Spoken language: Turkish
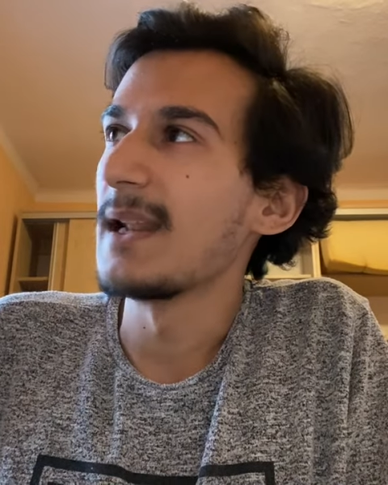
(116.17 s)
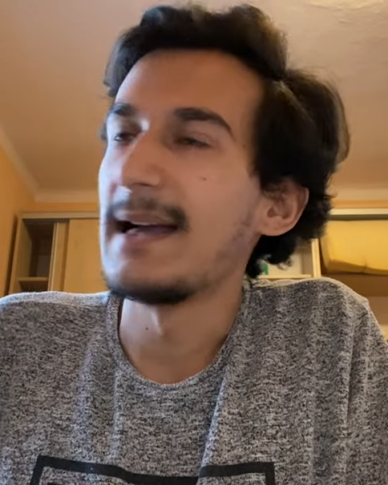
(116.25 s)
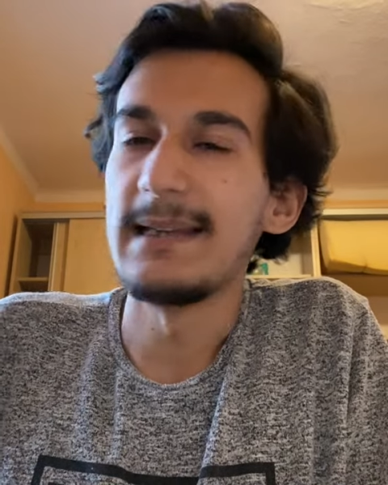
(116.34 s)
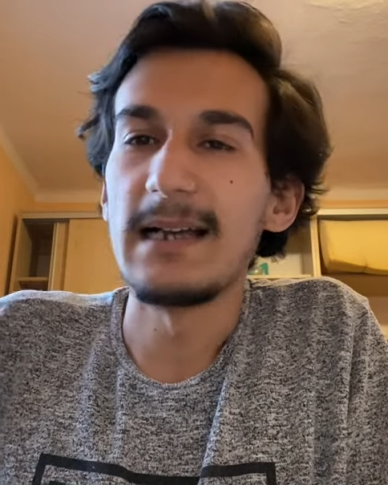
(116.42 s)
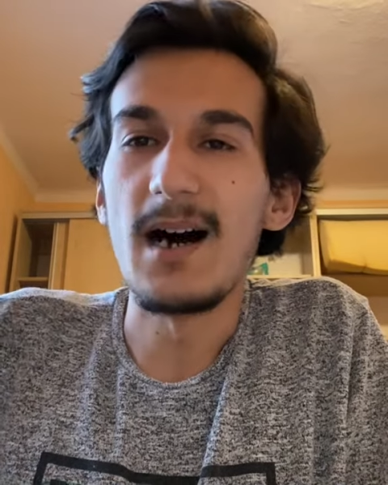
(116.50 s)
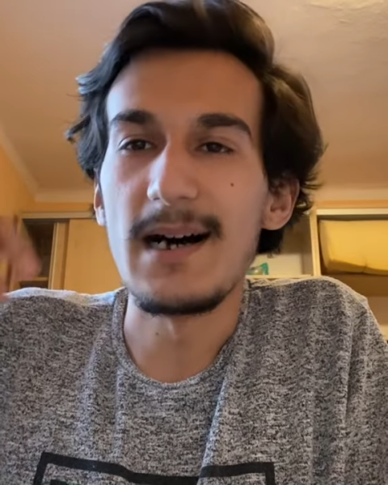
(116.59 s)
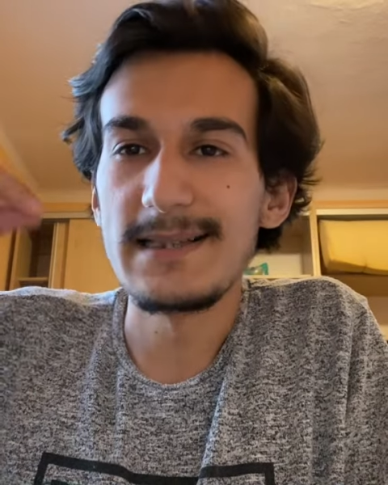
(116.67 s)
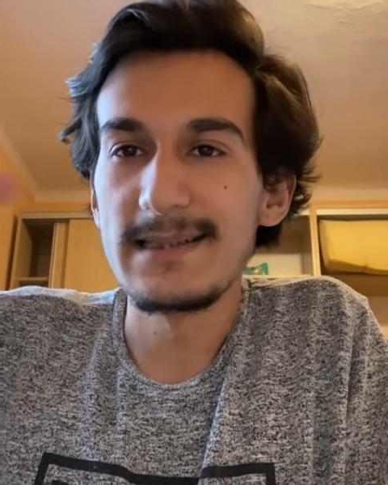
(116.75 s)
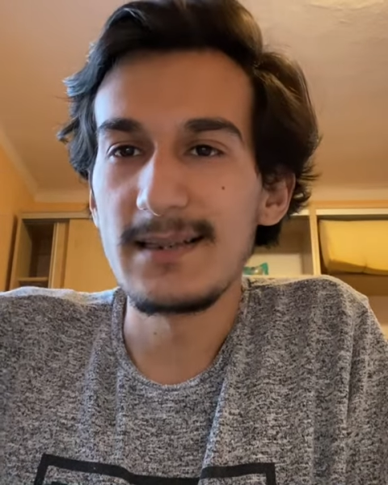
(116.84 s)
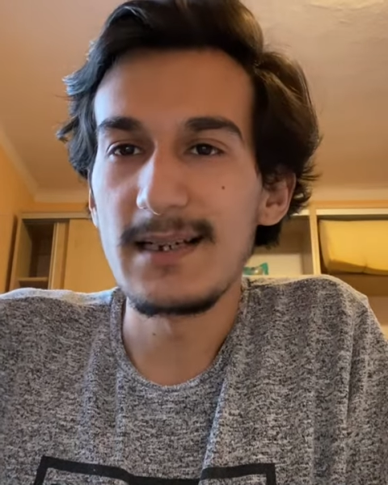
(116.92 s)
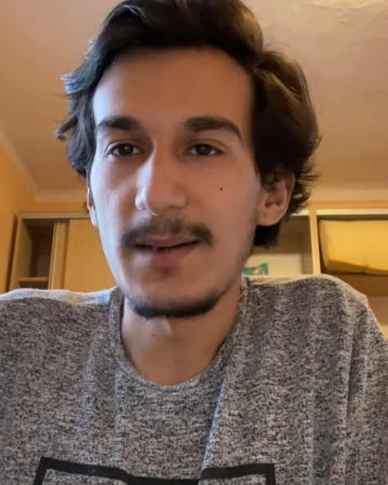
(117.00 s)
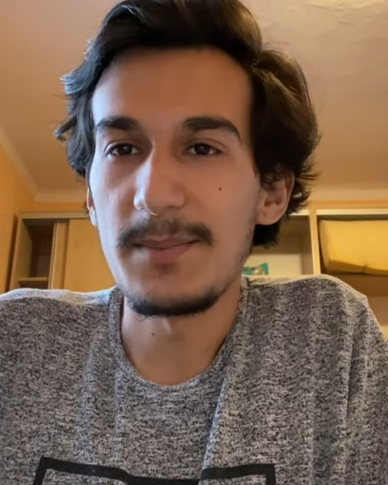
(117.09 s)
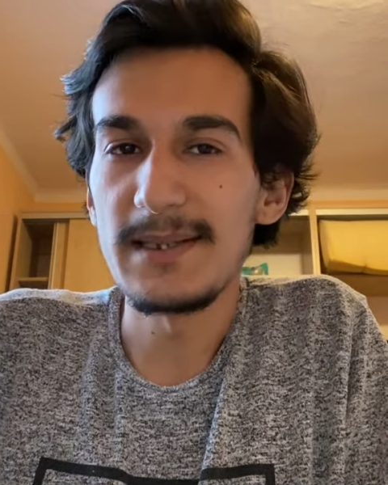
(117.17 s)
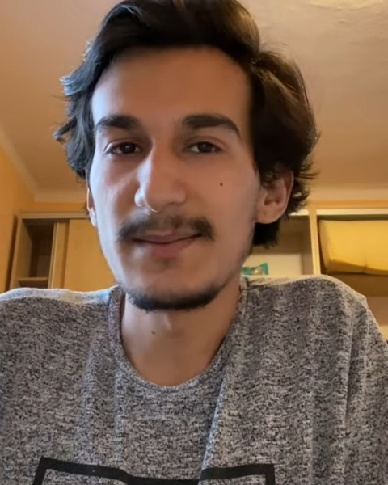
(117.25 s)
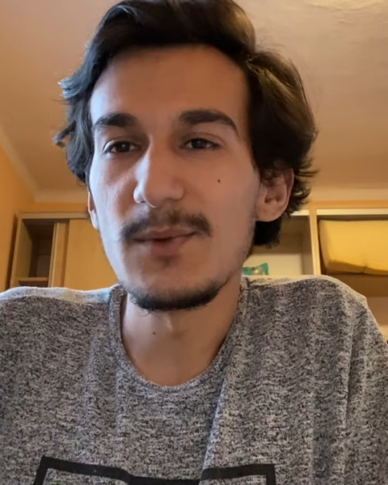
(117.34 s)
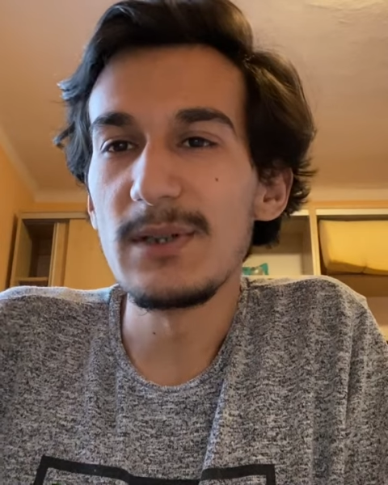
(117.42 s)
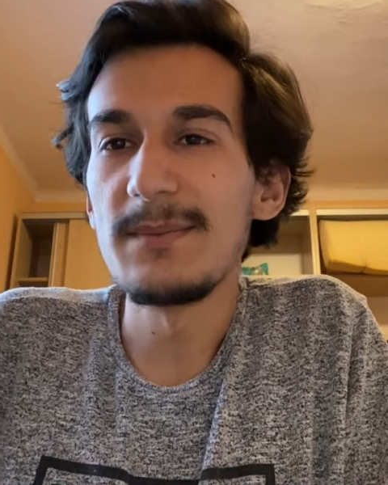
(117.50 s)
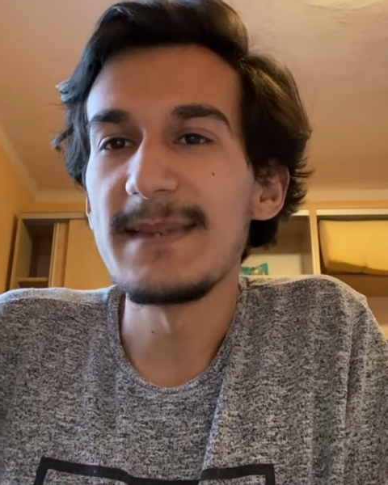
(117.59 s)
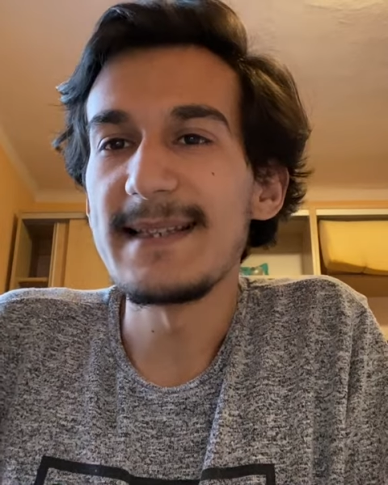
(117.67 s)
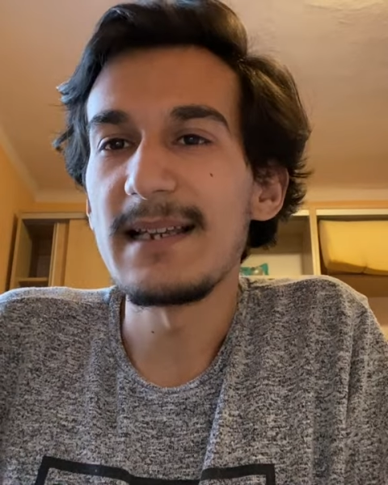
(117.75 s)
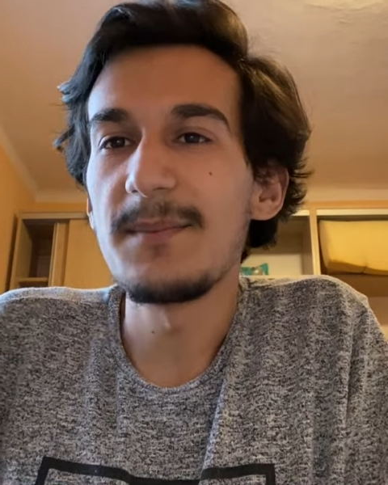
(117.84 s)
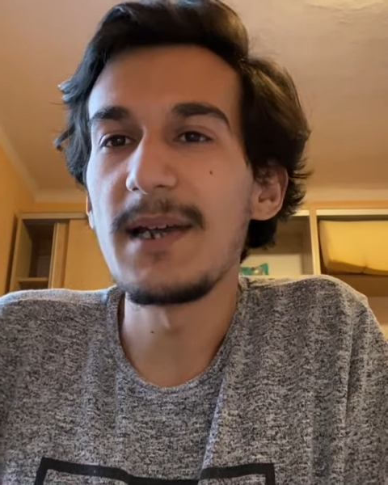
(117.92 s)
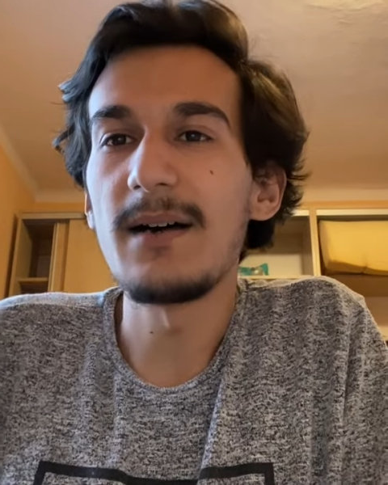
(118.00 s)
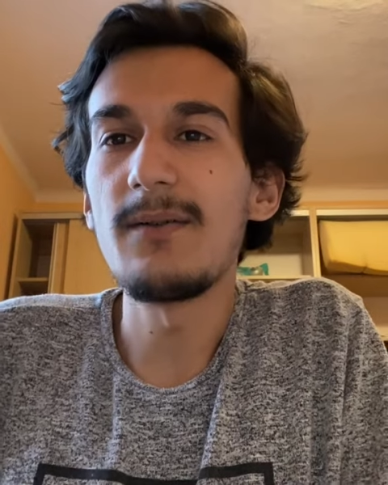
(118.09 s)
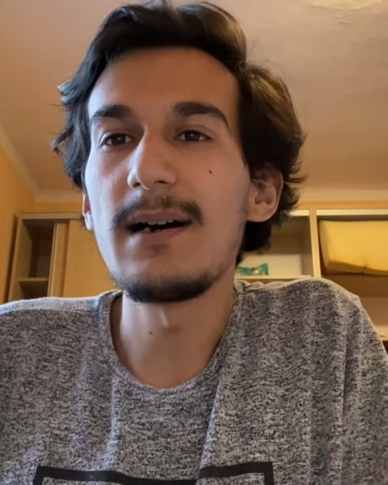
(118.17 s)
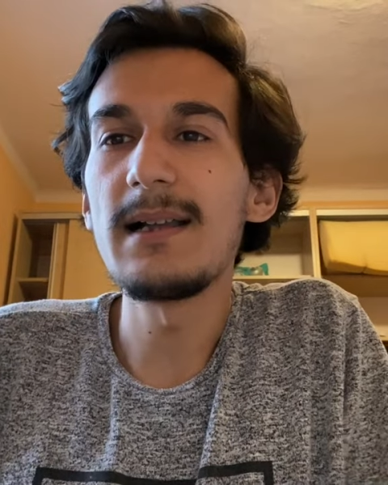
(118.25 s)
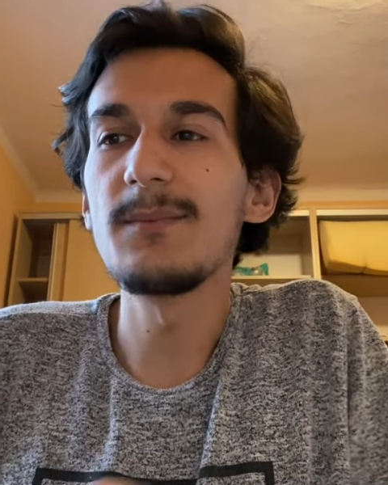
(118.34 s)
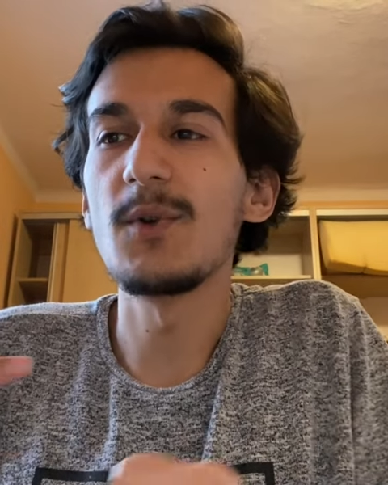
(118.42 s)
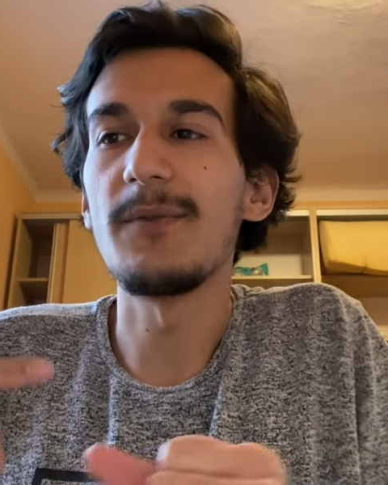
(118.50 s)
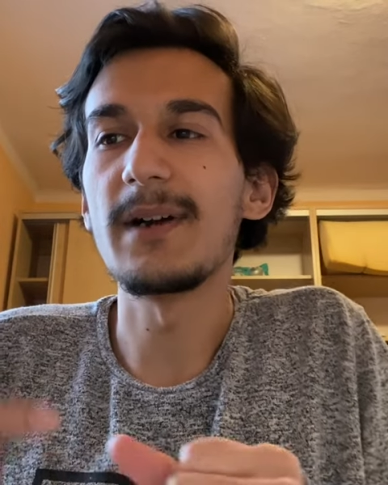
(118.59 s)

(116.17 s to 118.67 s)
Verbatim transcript: hani ağzını kapatma olayı mesela bir hava almıyor.